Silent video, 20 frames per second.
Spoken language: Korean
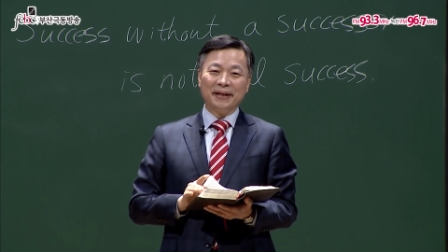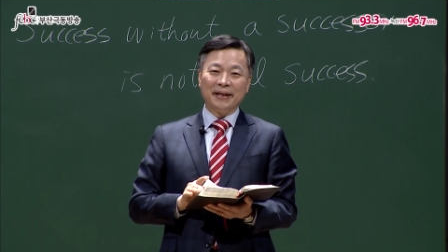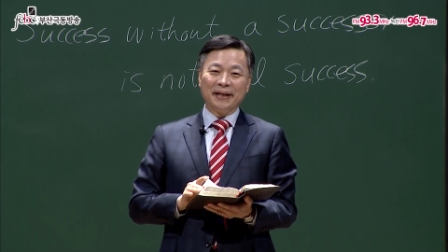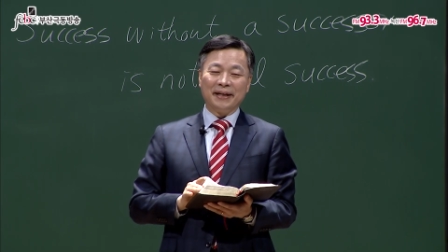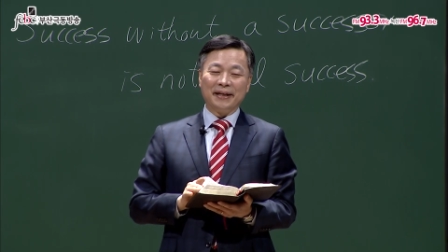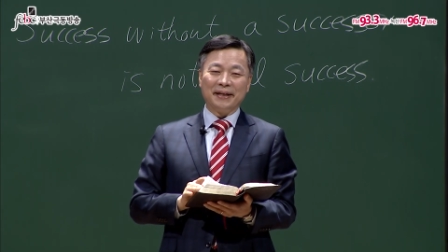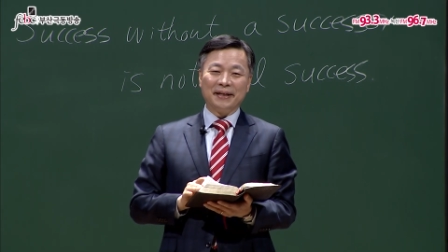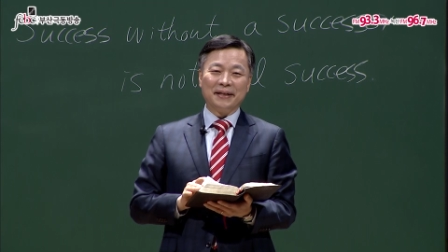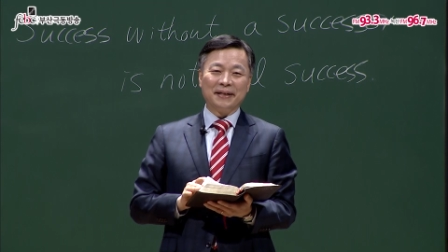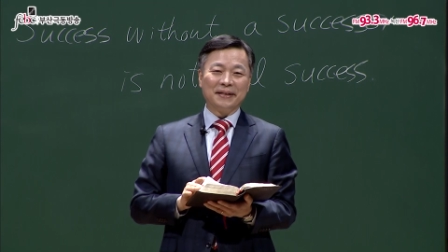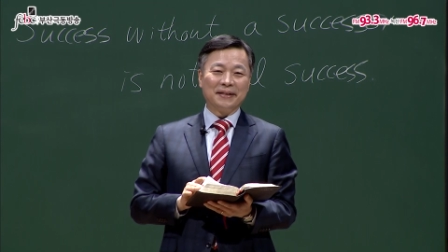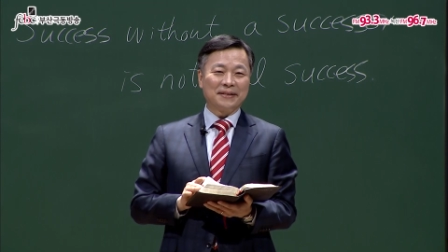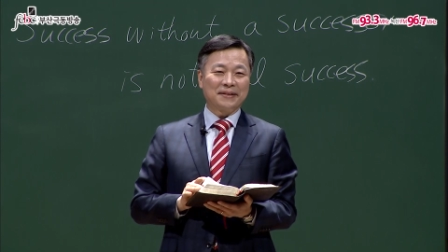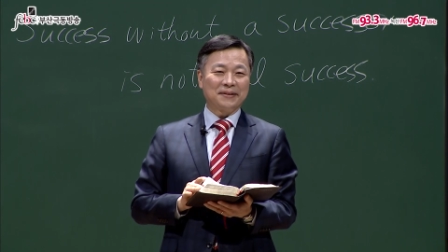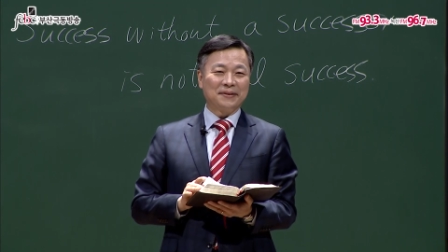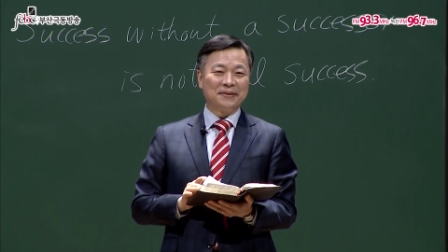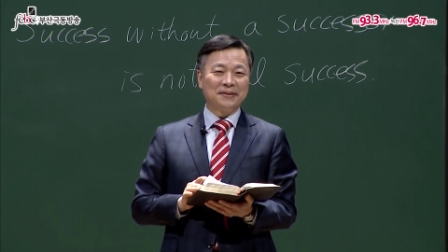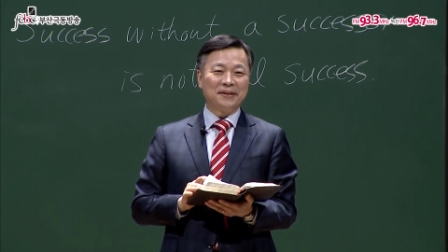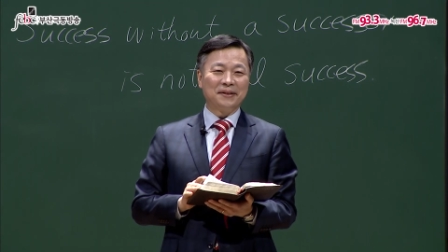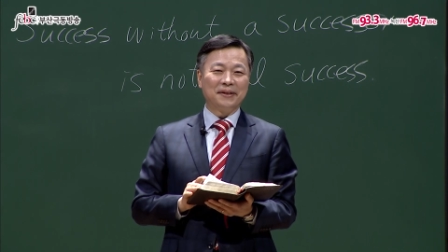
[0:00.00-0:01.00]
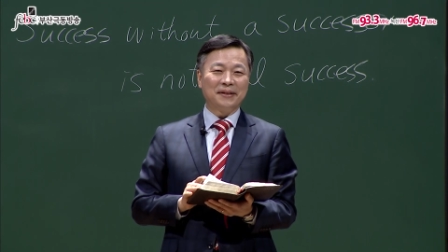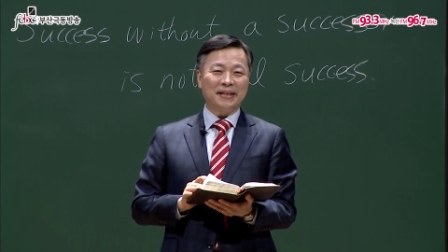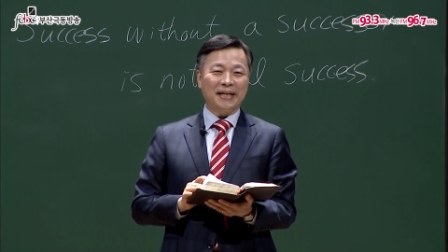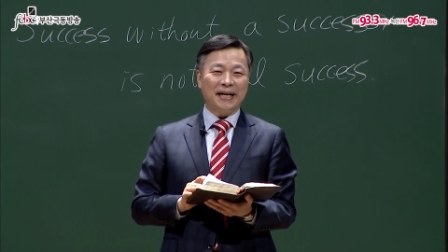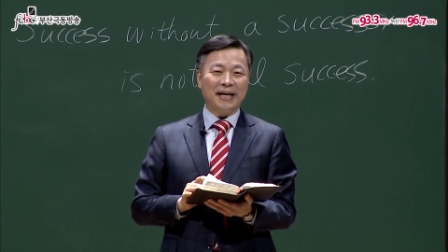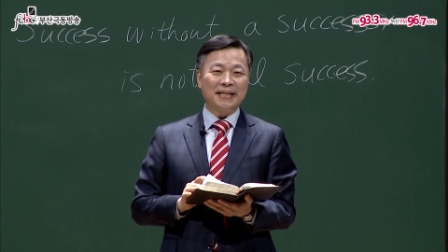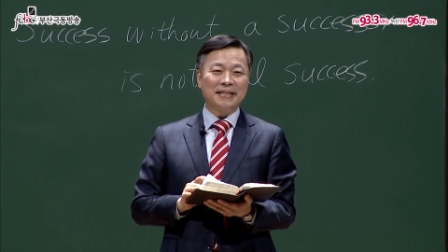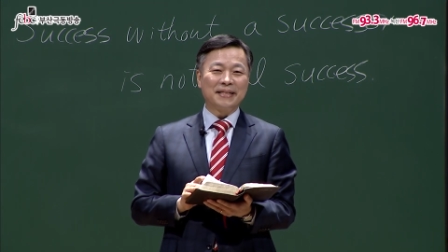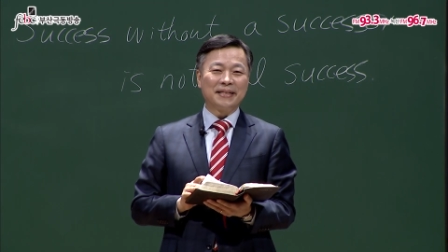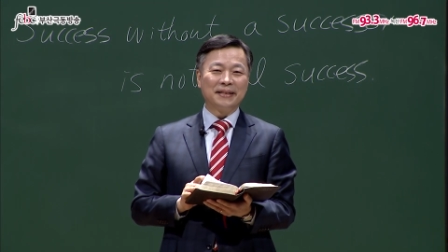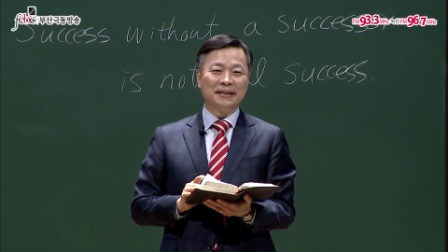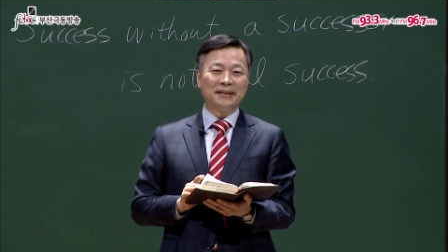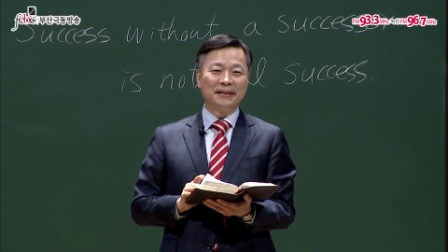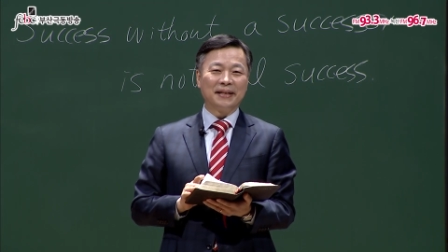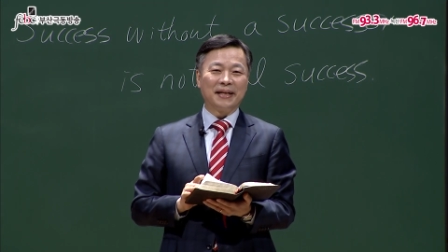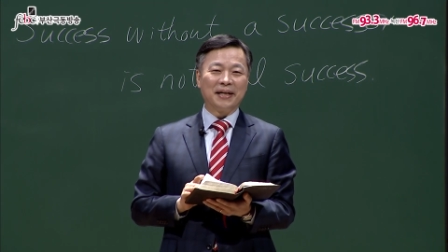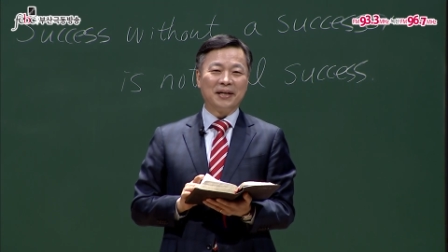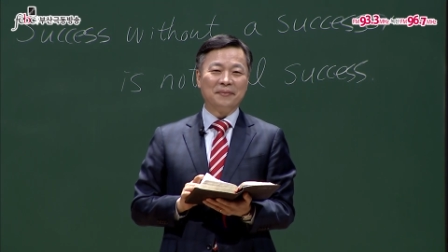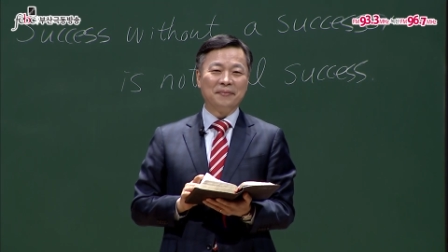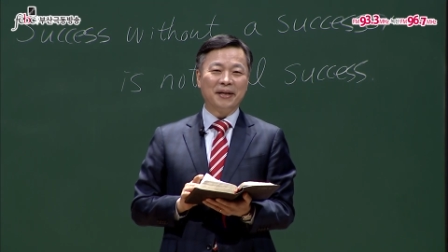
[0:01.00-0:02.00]
어, 성전을 다 지은
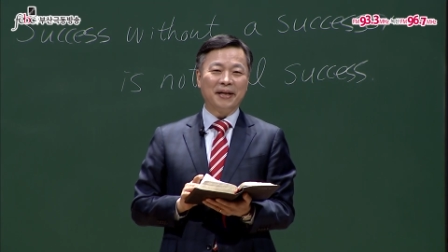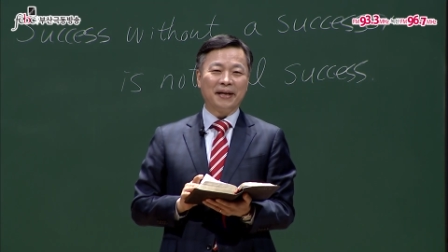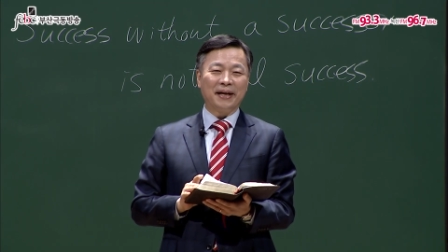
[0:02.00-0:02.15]
다음에